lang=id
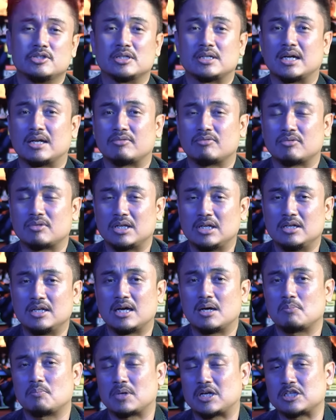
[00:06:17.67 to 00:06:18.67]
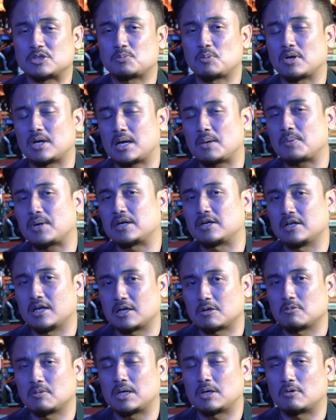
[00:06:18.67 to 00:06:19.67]
jika tidak merespon apa yang
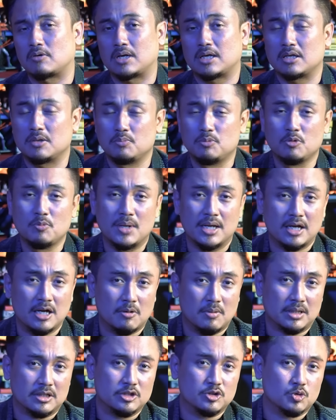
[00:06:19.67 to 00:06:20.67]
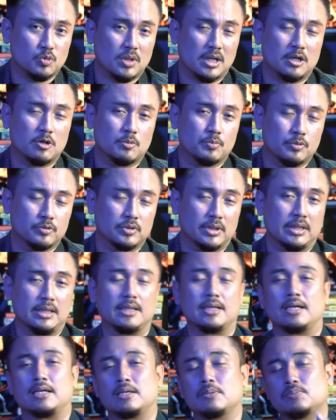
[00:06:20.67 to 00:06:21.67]
dilakukan oleh Ibu Megawati Soekarno Putri.
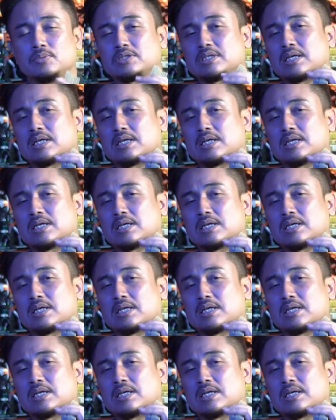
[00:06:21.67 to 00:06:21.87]
Kalian